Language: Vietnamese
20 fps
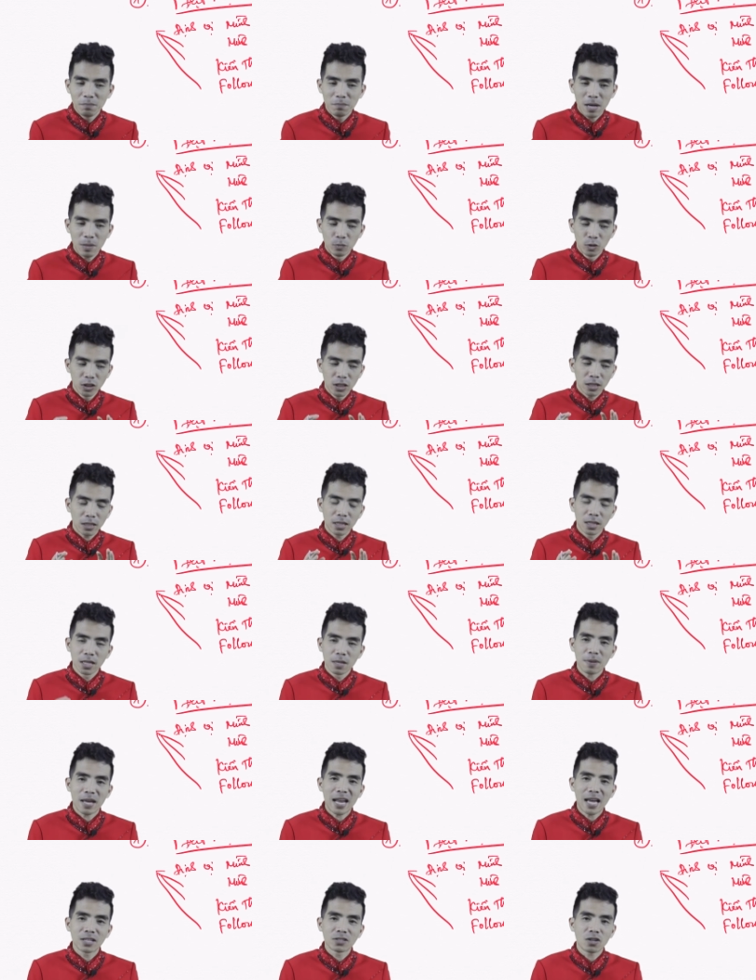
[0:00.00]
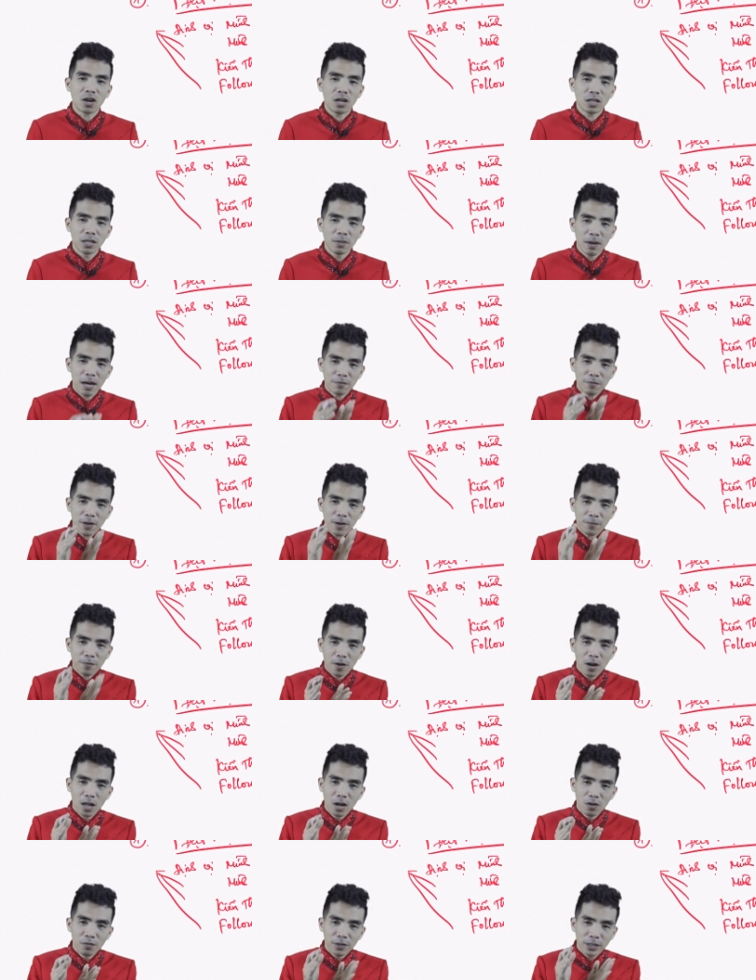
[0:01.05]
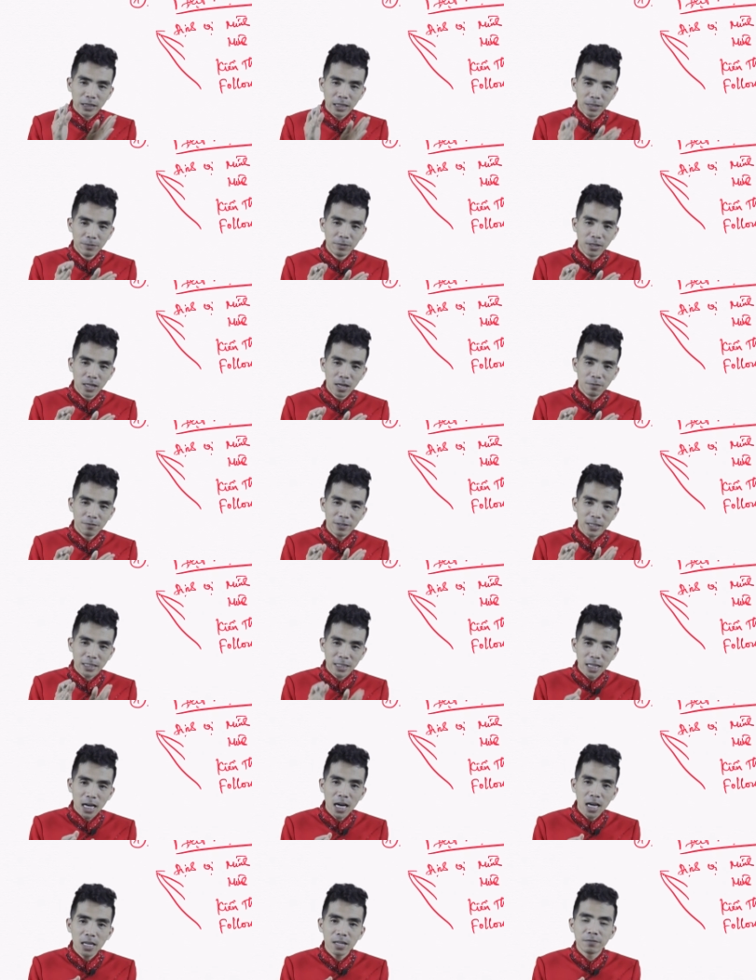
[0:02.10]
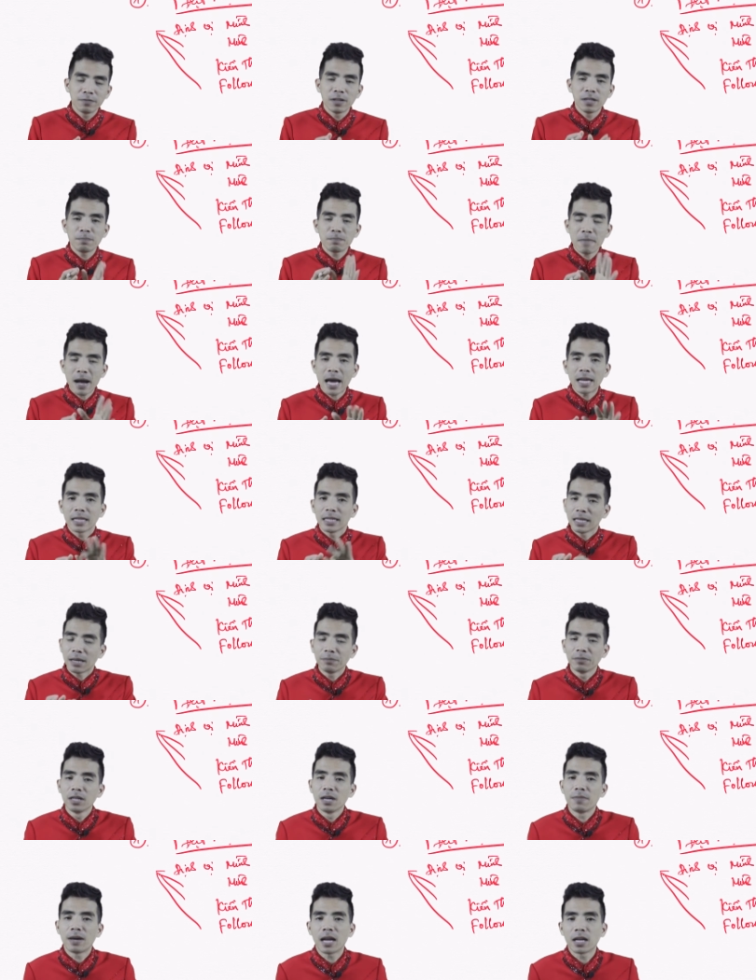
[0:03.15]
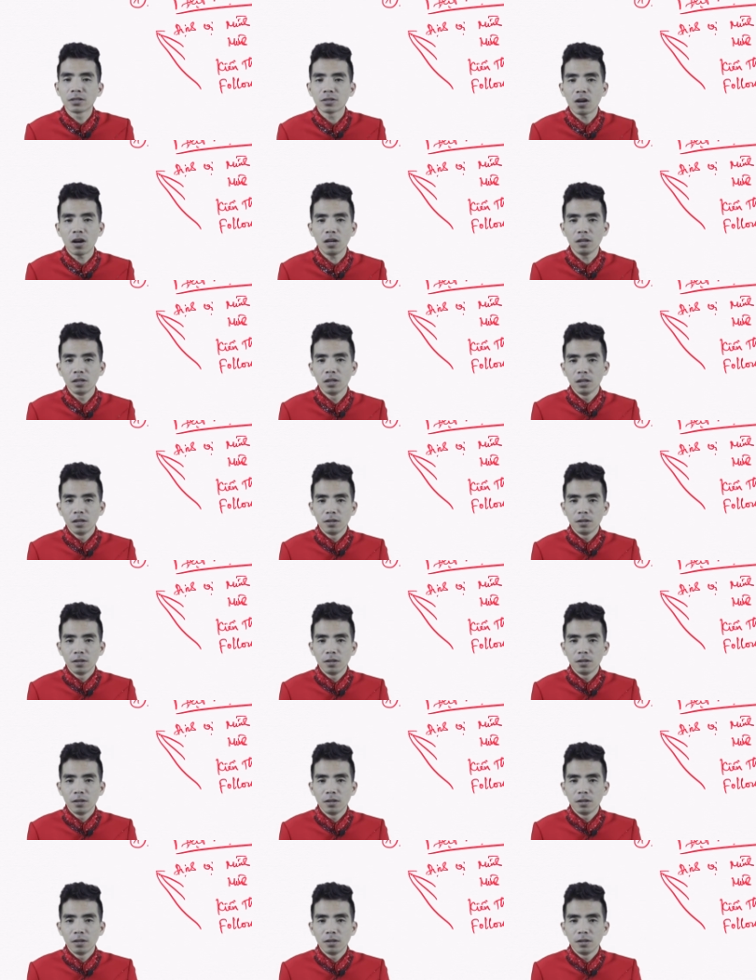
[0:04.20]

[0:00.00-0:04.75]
Bạn muốn trở thành người bán hàng giỏi thì bạn phải follow, phải tìm kiếm, phải chơi với 3 đến 5 người bán hàng giỏi